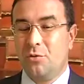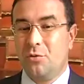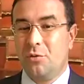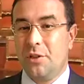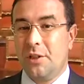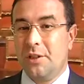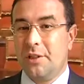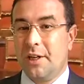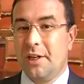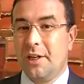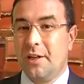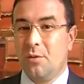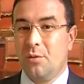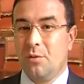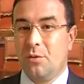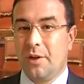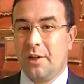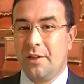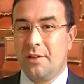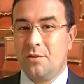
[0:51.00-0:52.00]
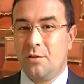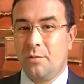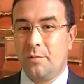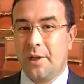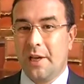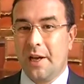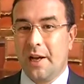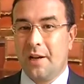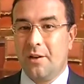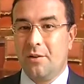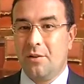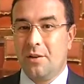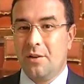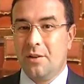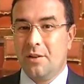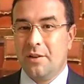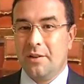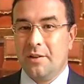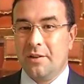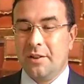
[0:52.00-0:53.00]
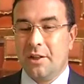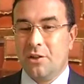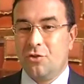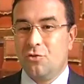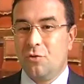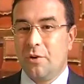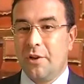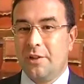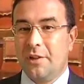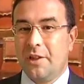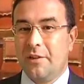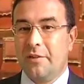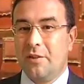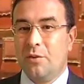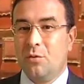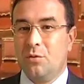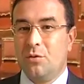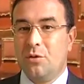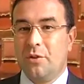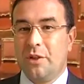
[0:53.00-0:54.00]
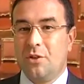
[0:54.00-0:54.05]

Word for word: tutti tranne uno, Renzo Piano. Nessuno è intervenuto,